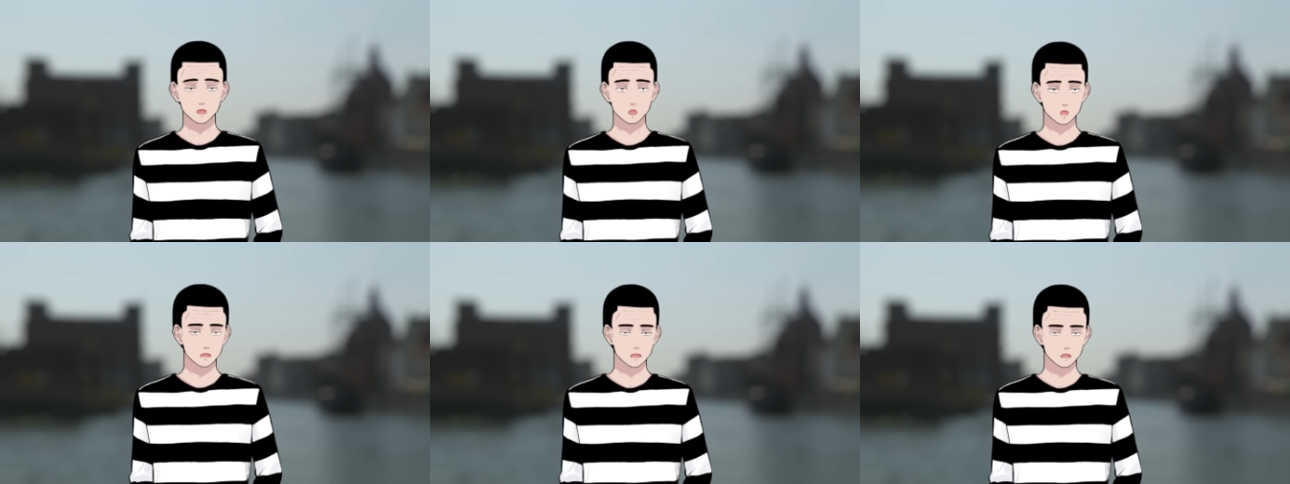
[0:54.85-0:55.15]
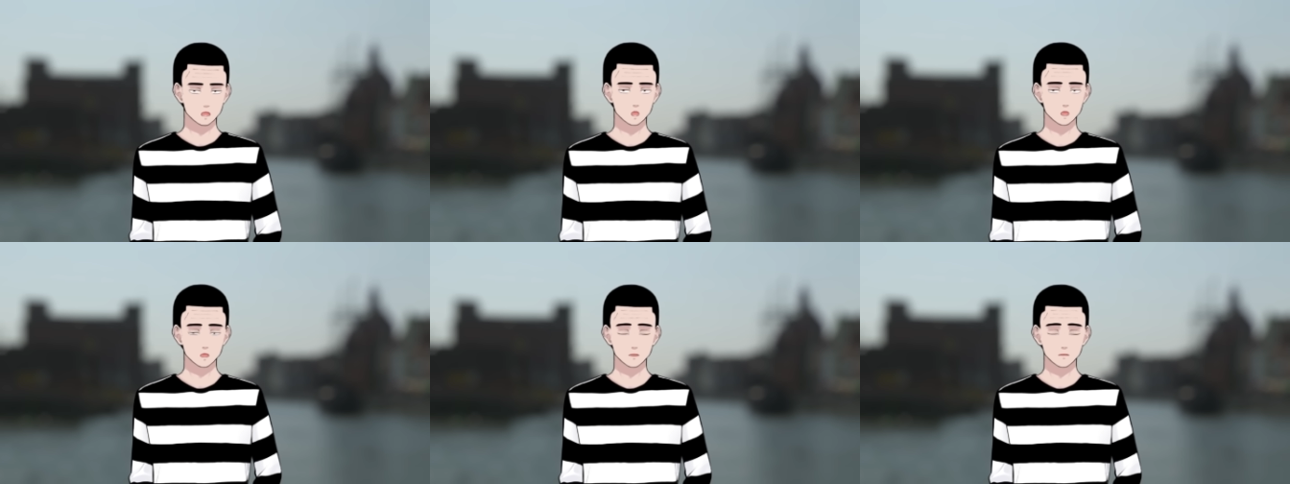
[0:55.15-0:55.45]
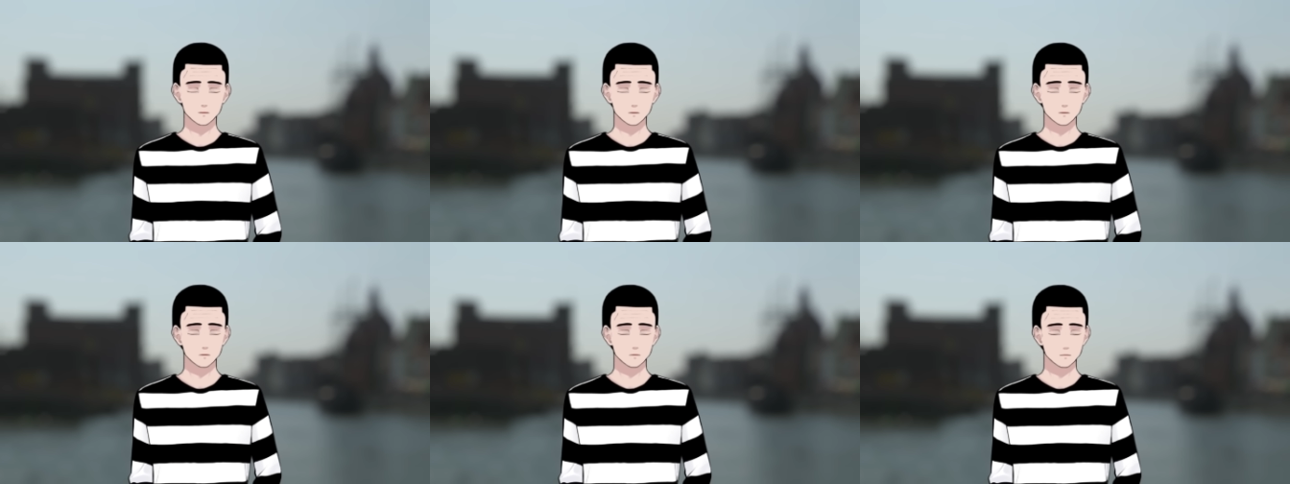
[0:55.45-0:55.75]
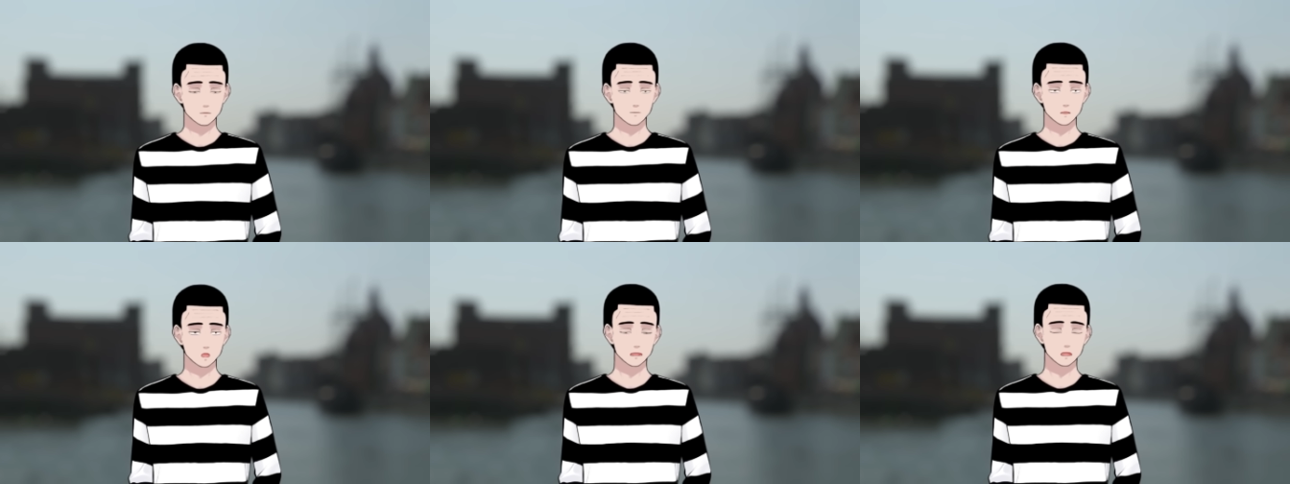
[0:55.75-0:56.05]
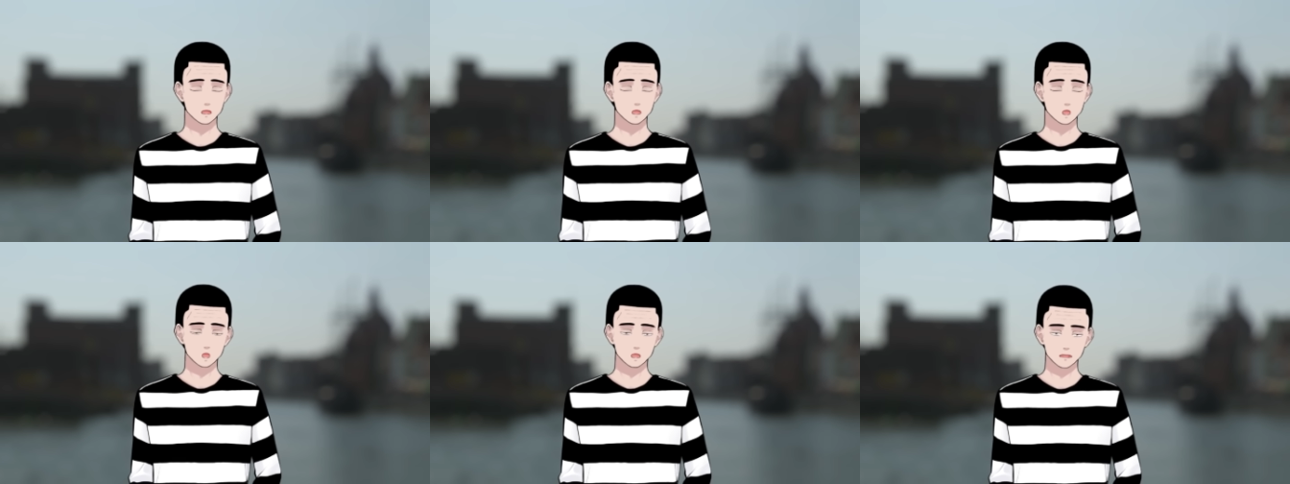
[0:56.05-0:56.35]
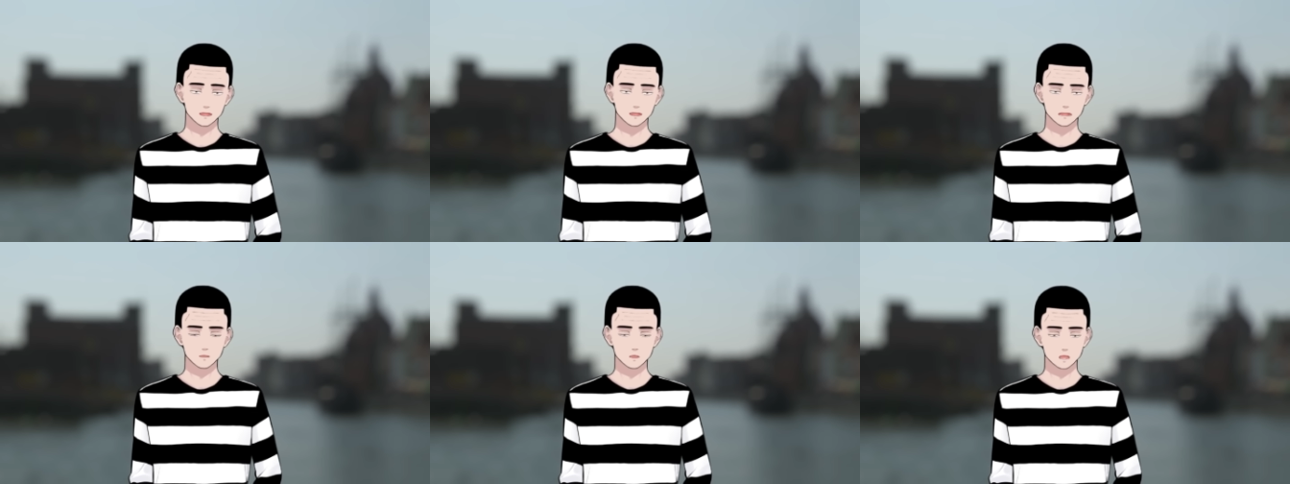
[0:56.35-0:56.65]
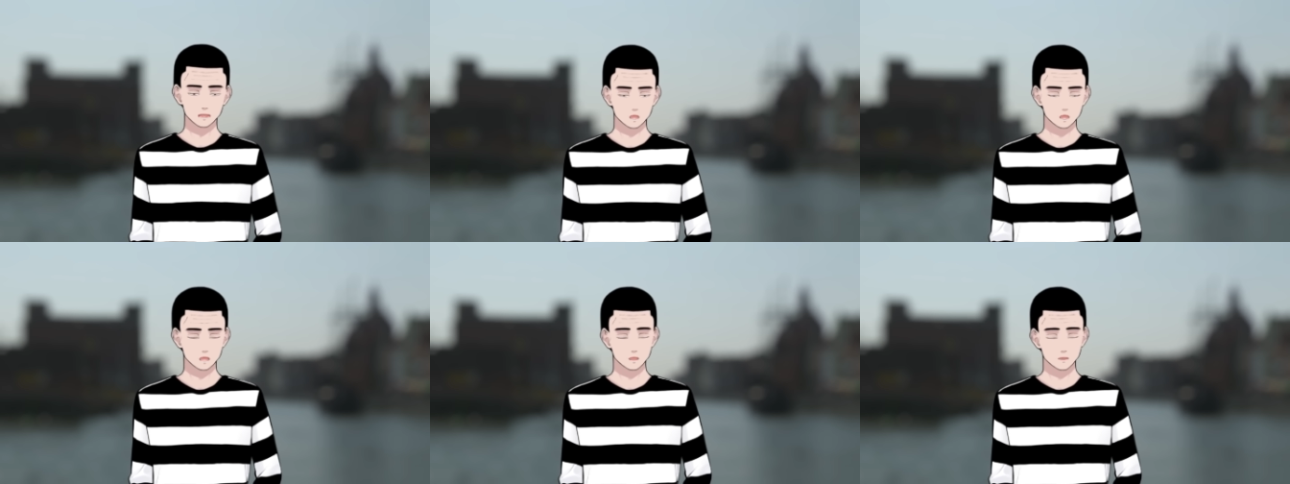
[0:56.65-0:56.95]
えー、住宅街にある公園に
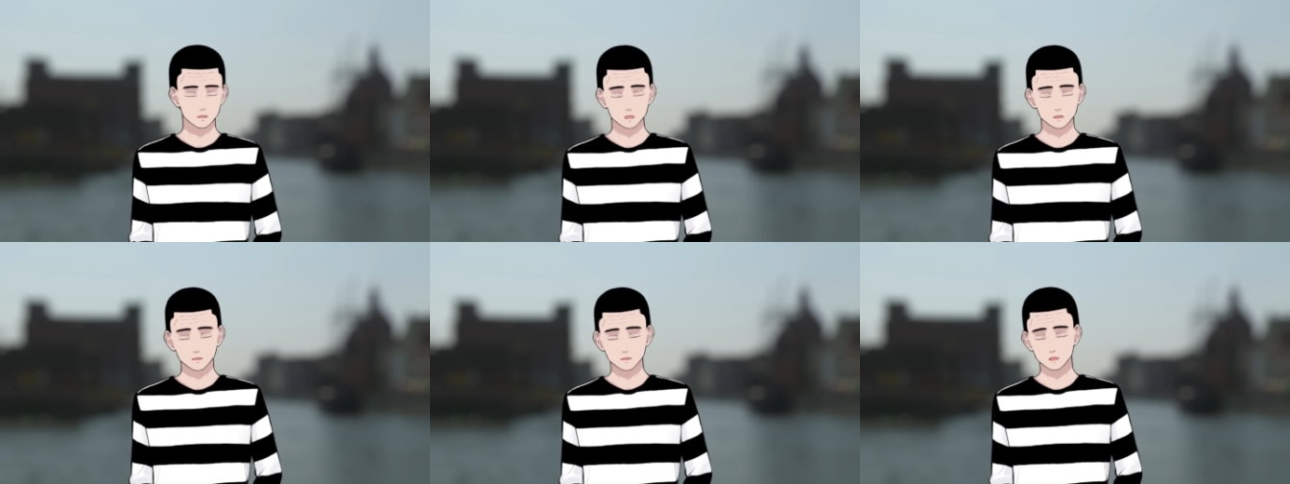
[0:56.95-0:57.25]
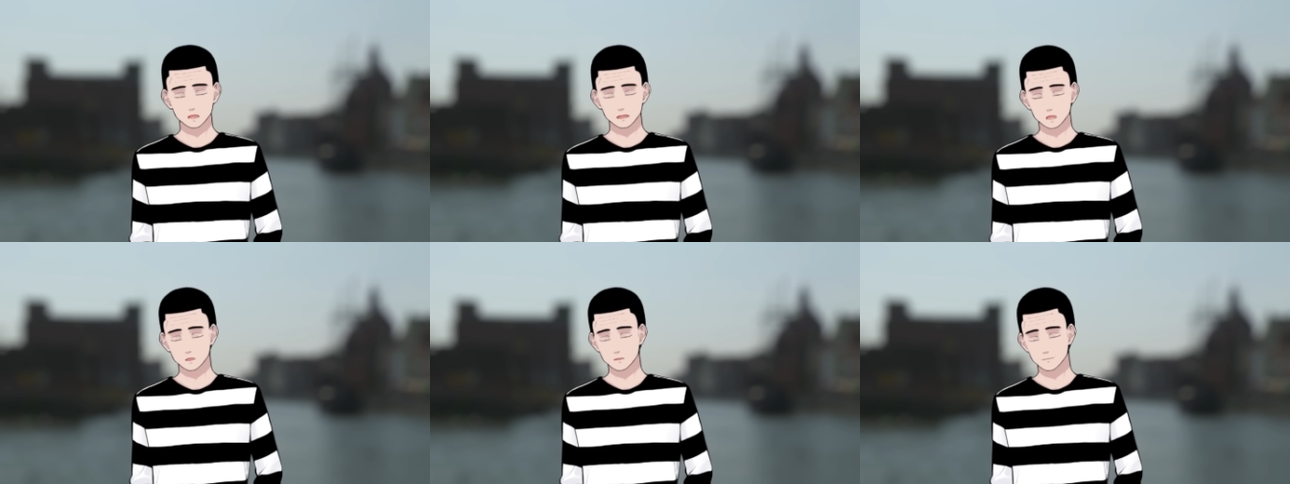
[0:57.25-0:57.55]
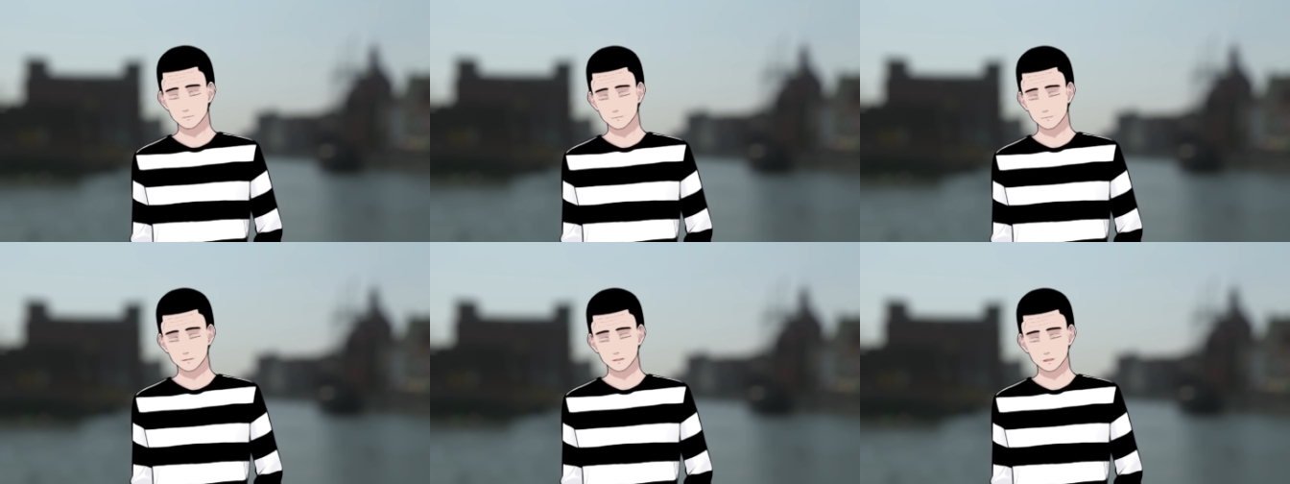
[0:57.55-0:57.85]
駆けつける